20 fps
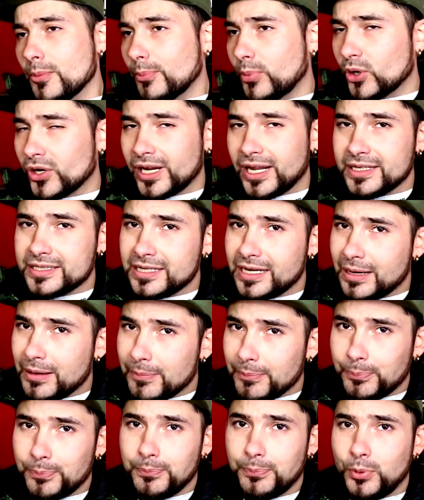porque
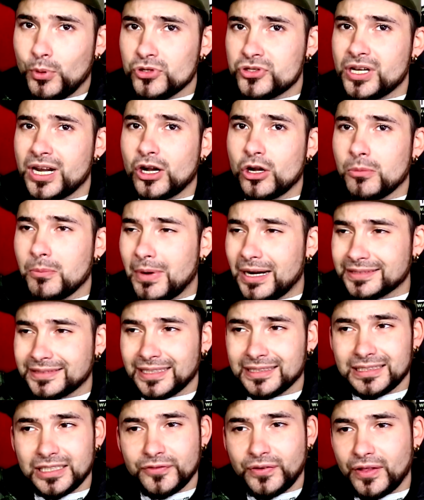se pulsa con
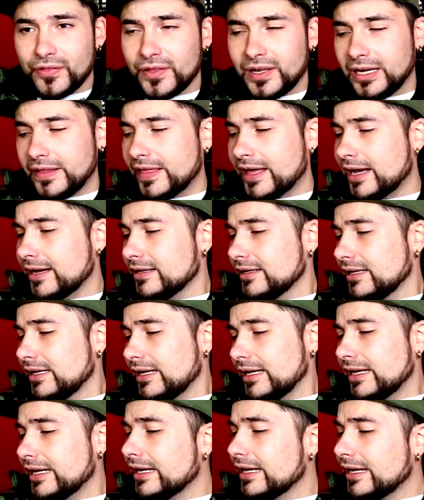bastante facilidad.
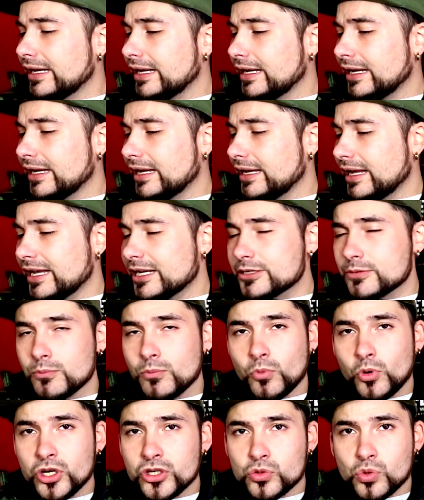Eh, es
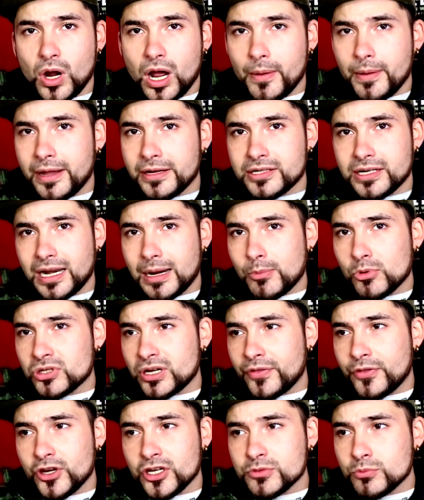muy suave, o sea, la
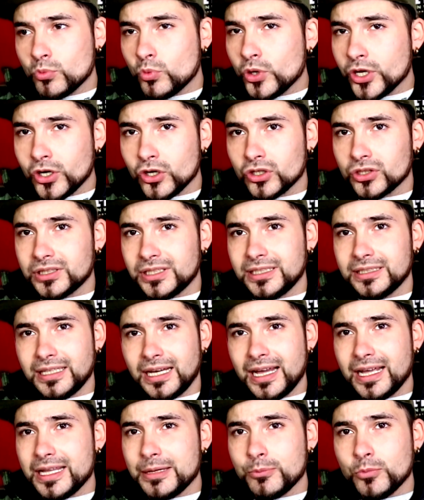pulsación es muy
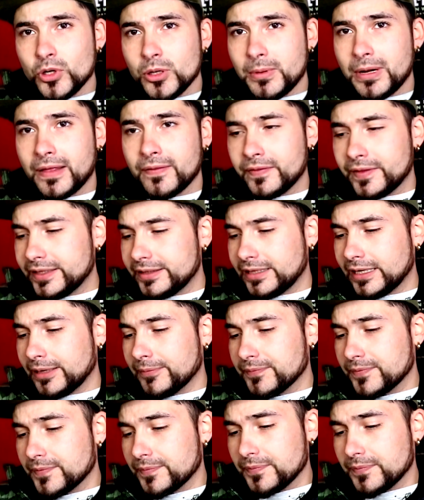cortita y muy blandita.